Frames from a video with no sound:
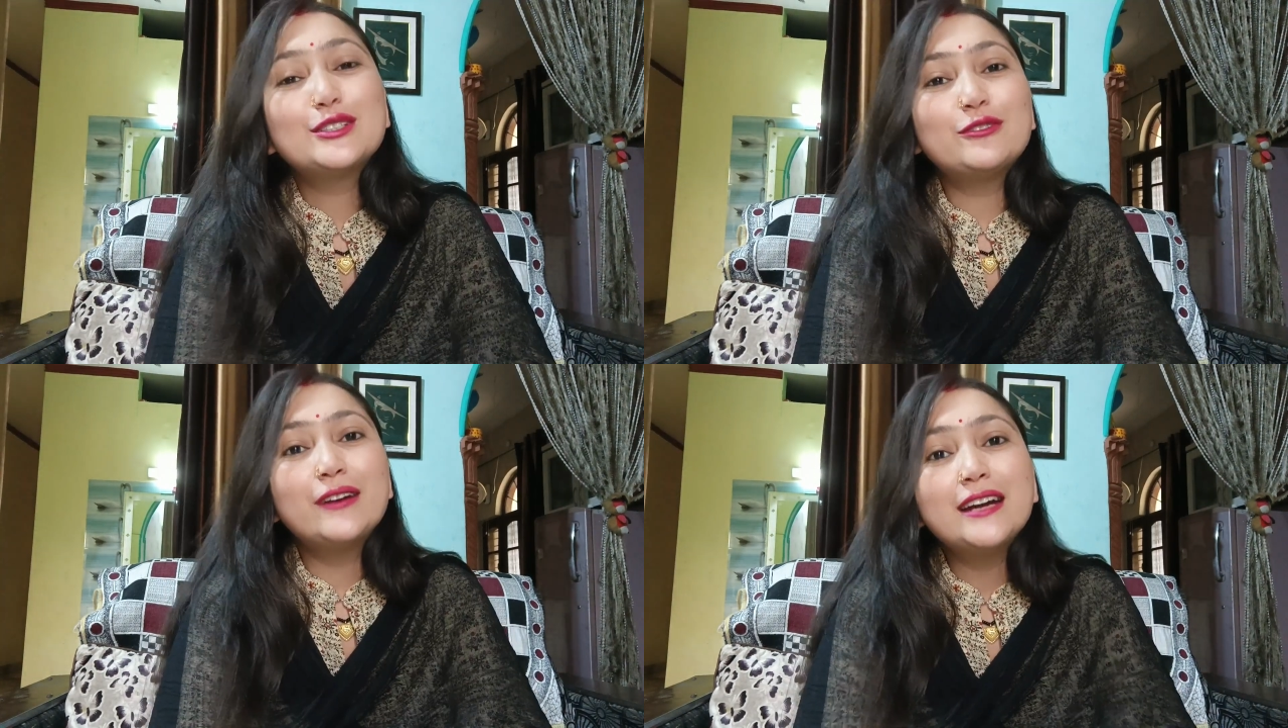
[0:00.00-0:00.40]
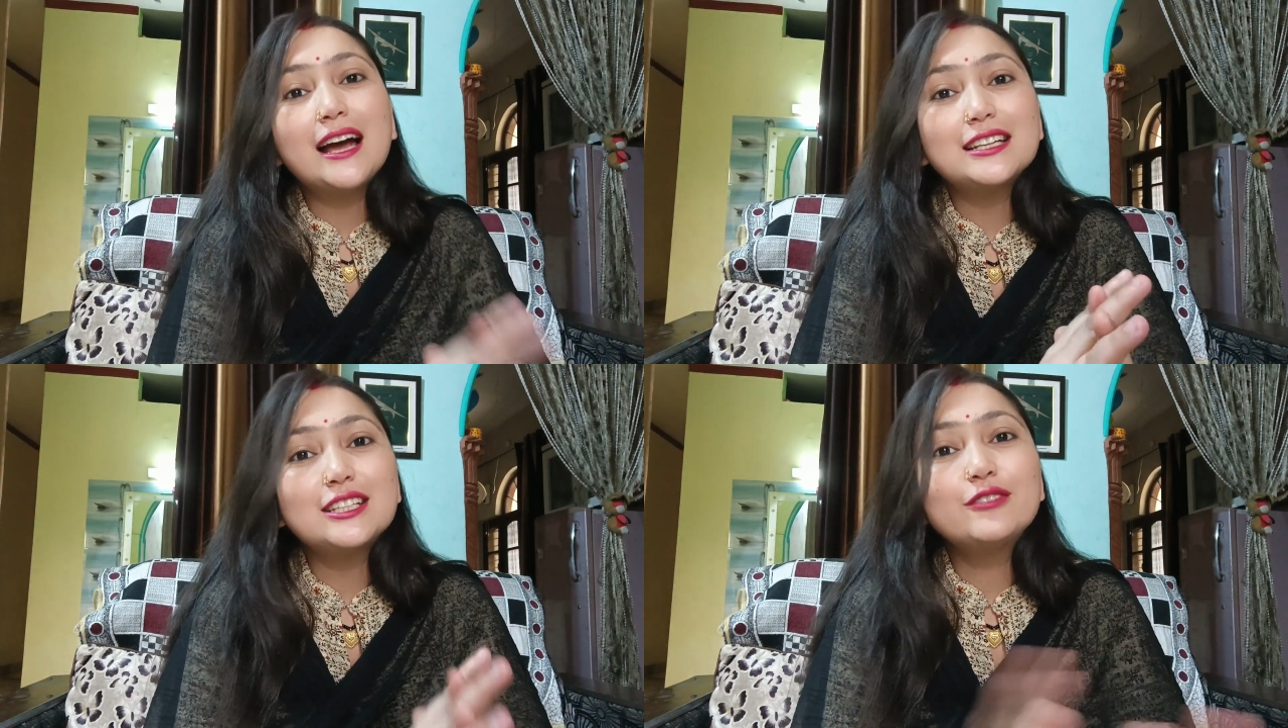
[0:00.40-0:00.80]
सो फ्रेंड
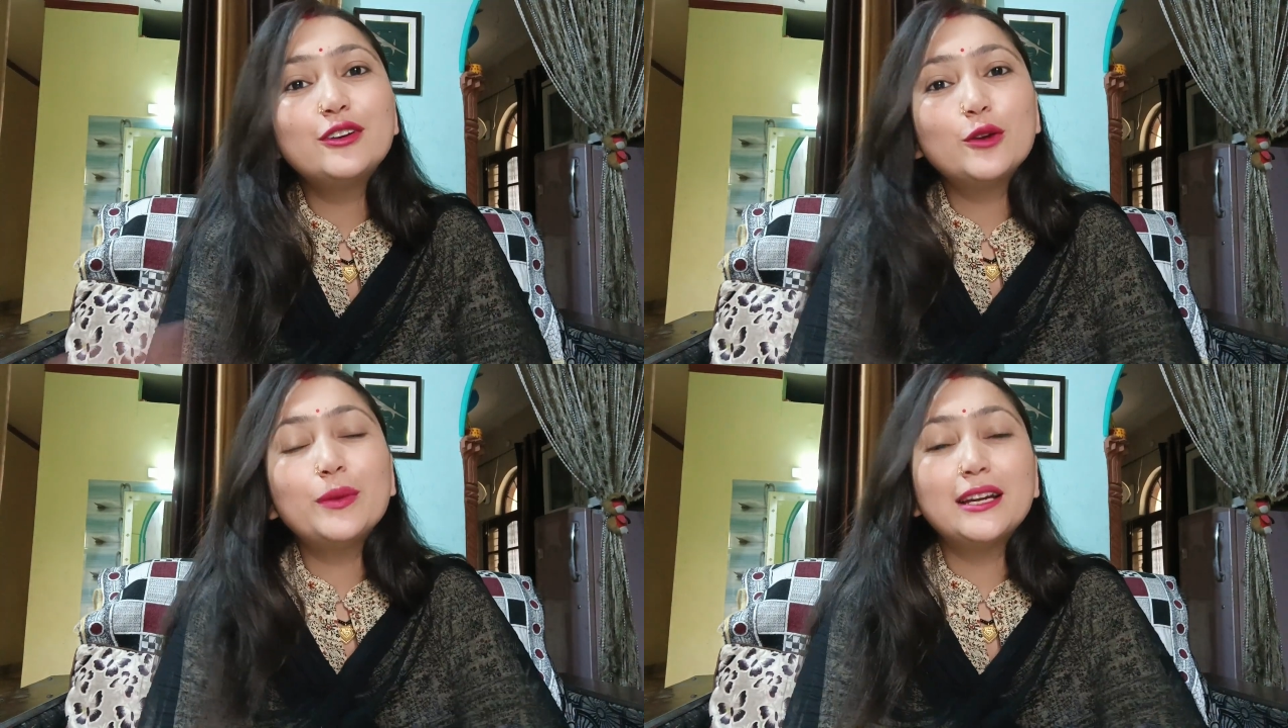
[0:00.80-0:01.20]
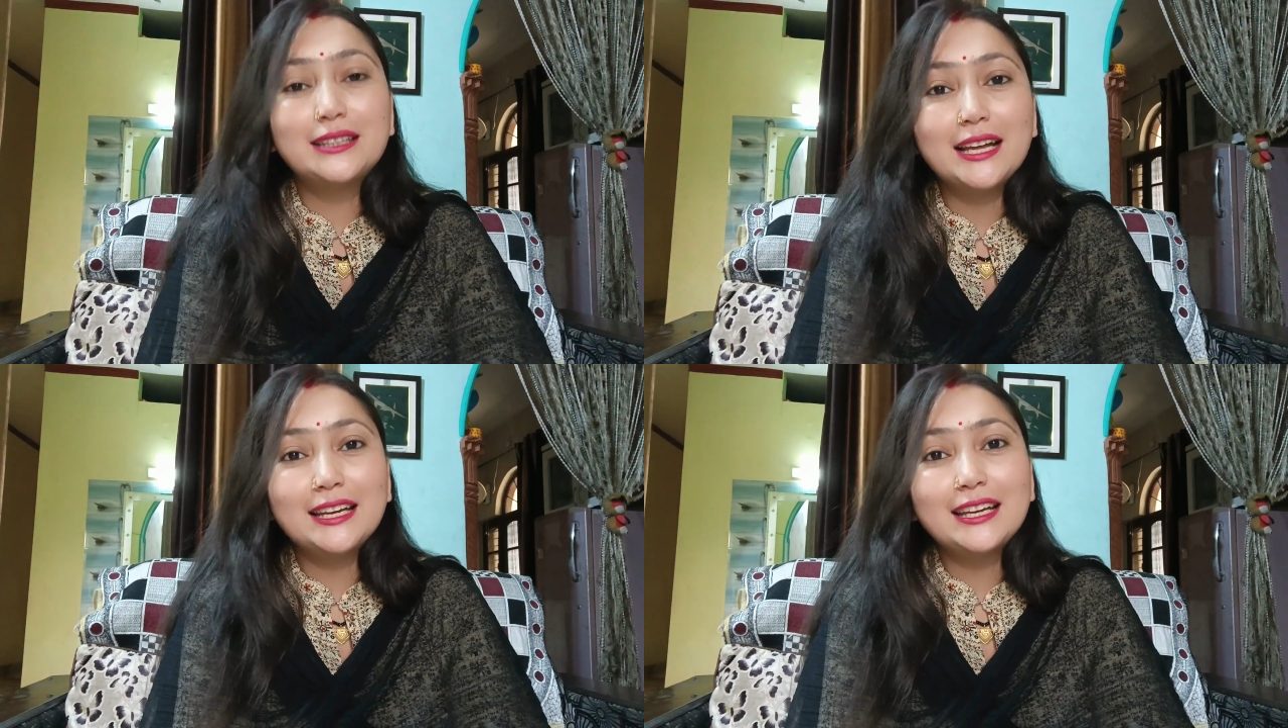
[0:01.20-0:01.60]
आज की वीडियो में
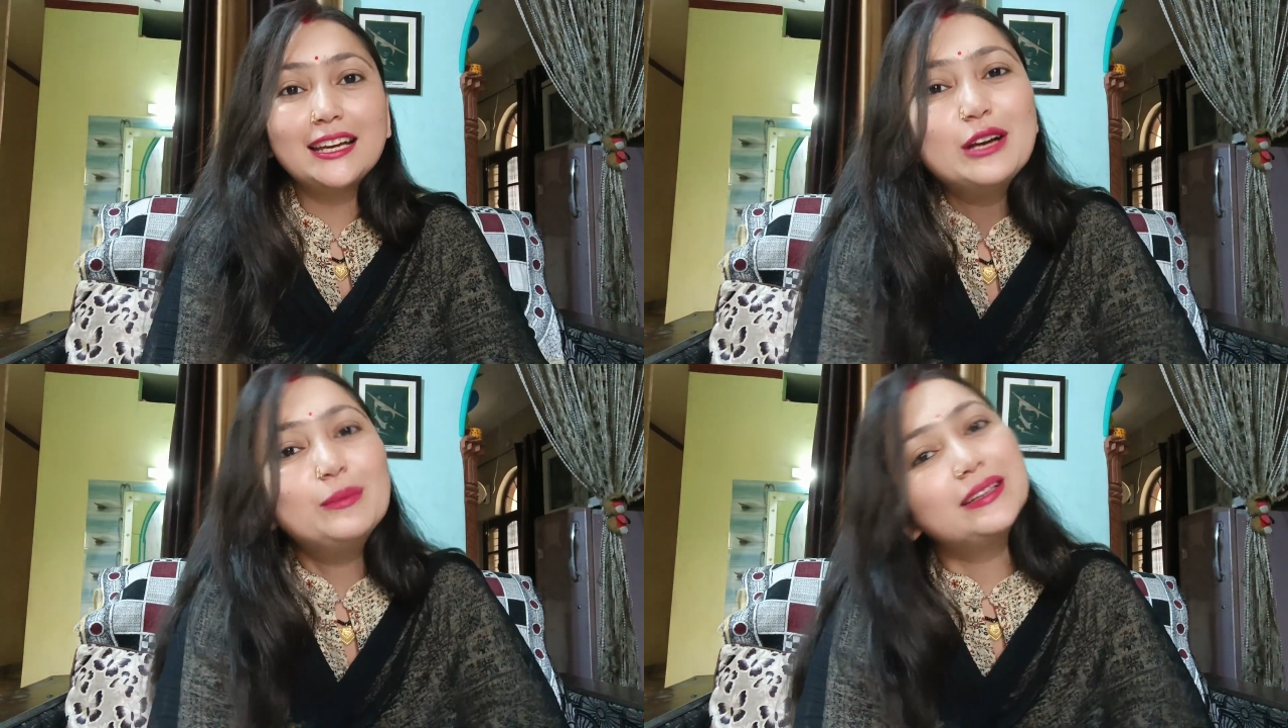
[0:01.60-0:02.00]
इतना ही